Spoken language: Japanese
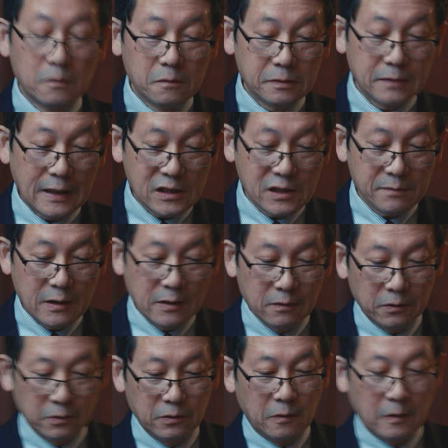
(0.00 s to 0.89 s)
二つ
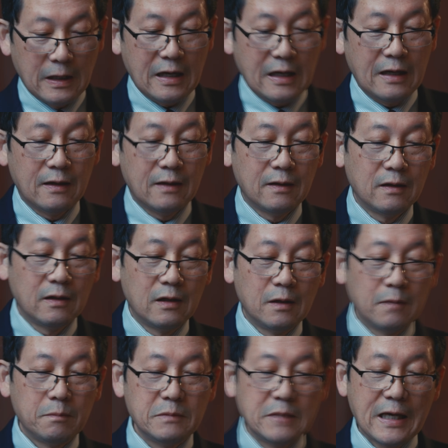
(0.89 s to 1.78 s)
目のことは、
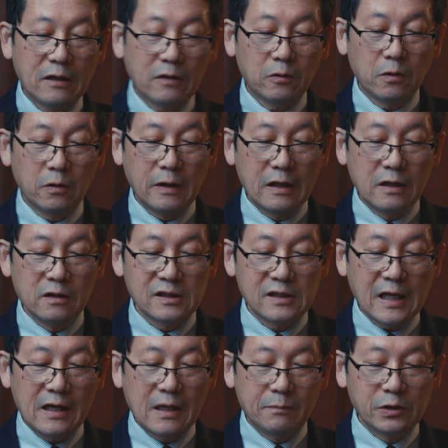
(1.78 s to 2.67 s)
都
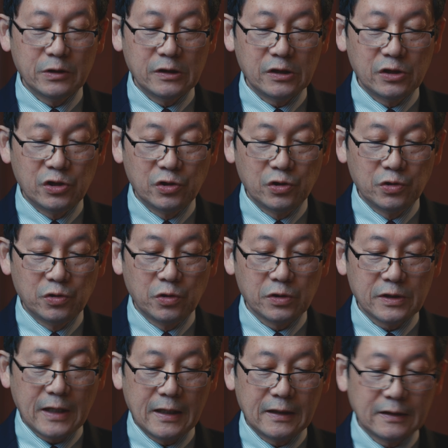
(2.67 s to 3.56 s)
エルサレムに入
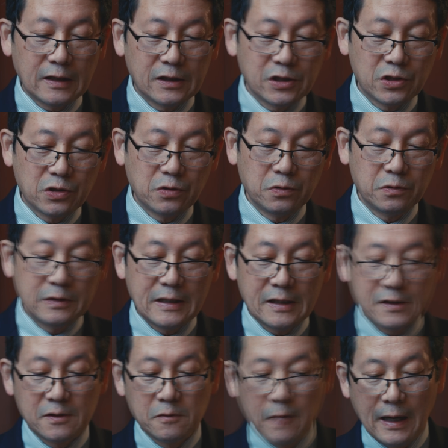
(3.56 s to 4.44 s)
場された主
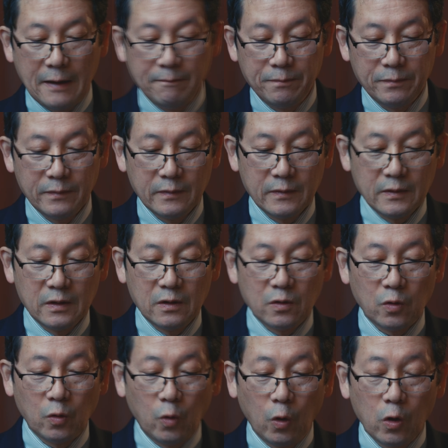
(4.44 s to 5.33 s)
イエスは、
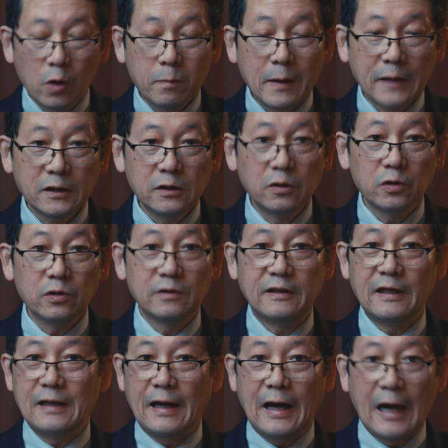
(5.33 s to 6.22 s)
転ばに乗っ
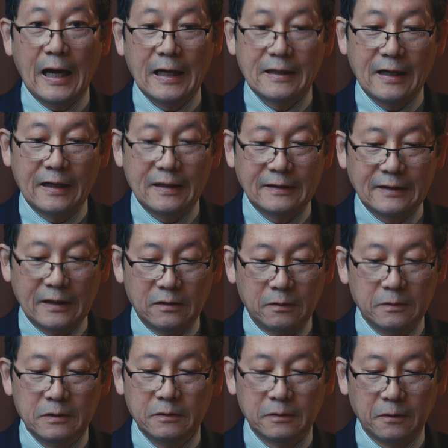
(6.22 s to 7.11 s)
て入られた
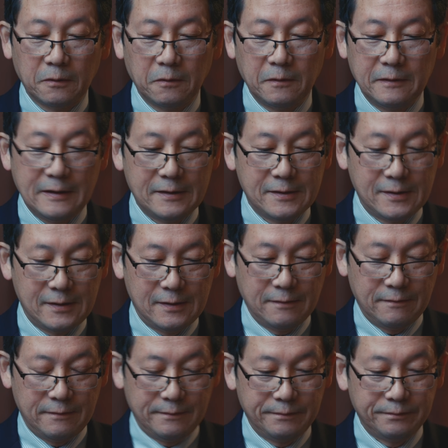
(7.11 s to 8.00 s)
というところで
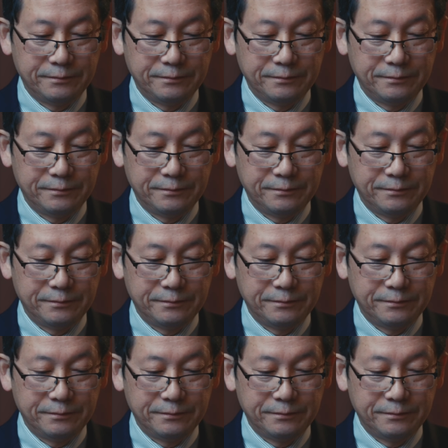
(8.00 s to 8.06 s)
す。